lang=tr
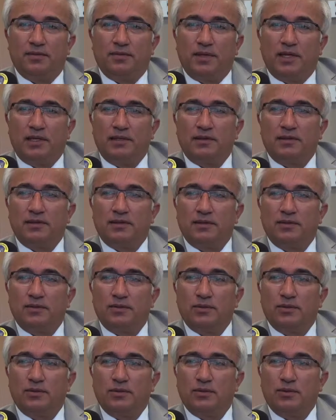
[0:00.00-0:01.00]
ben
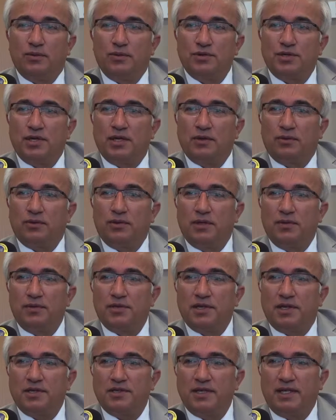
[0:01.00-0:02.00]
e, üç senelik dönem
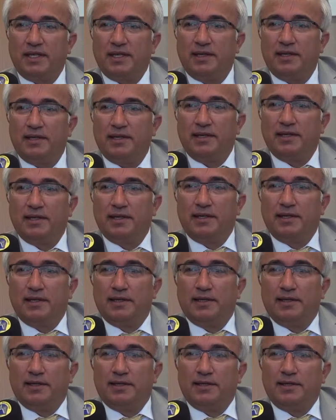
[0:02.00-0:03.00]
içerisinde
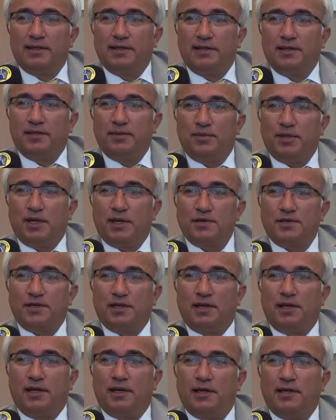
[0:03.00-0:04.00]
biraz
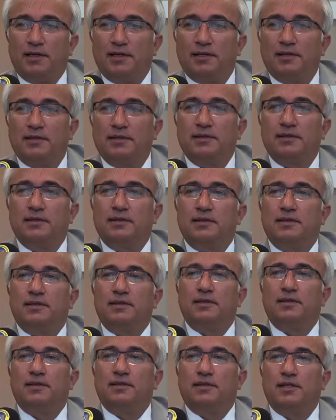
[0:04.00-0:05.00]
daha
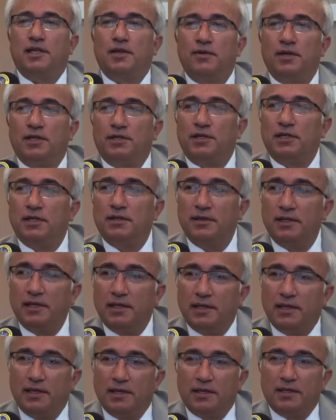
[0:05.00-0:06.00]
devletin
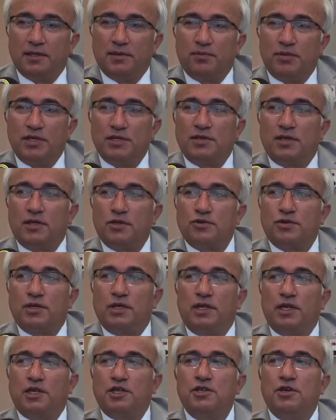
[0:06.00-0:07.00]
bizler
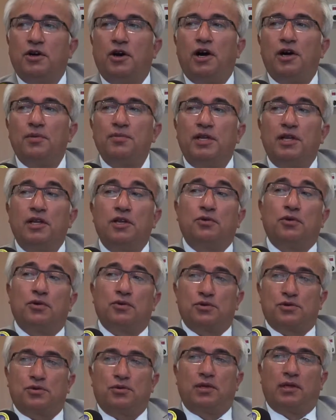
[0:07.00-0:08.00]
üzerindeki hamiliği
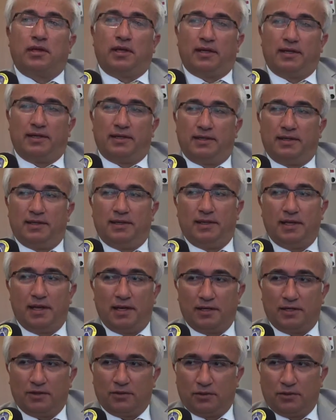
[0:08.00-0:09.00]
konusu da da yani